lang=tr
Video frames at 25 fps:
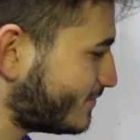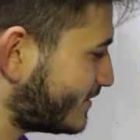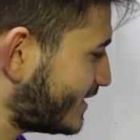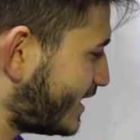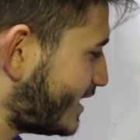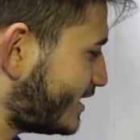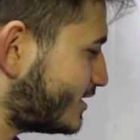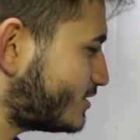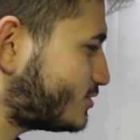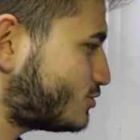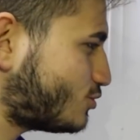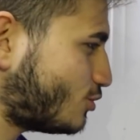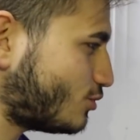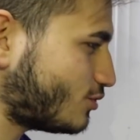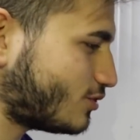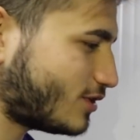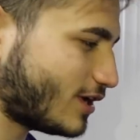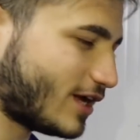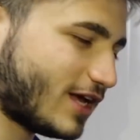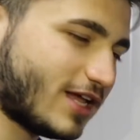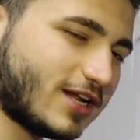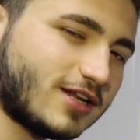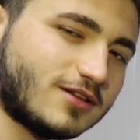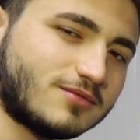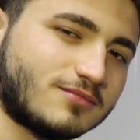yani çok
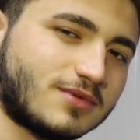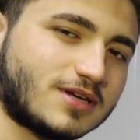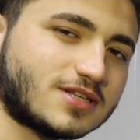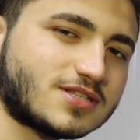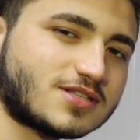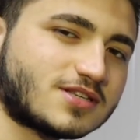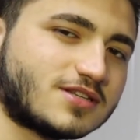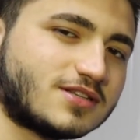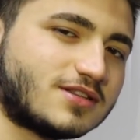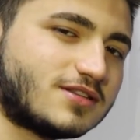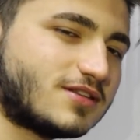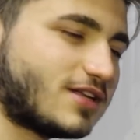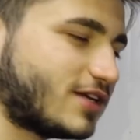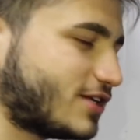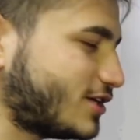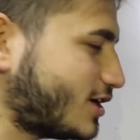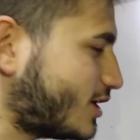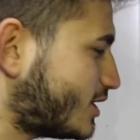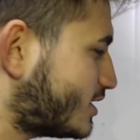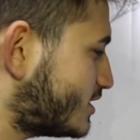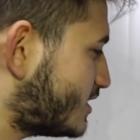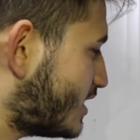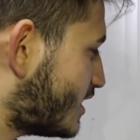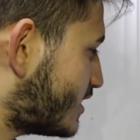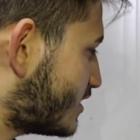Elon Musk'ın
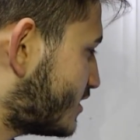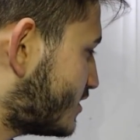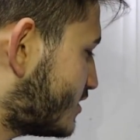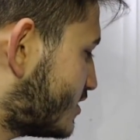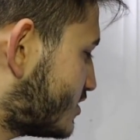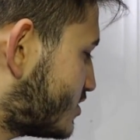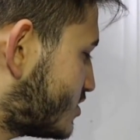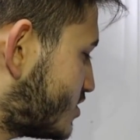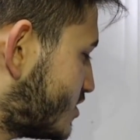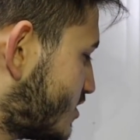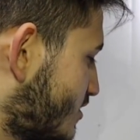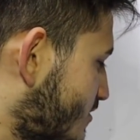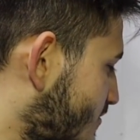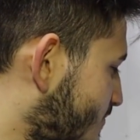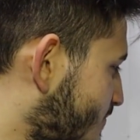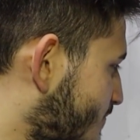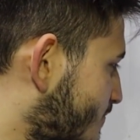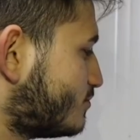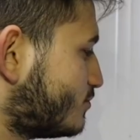yakın arkadaşı.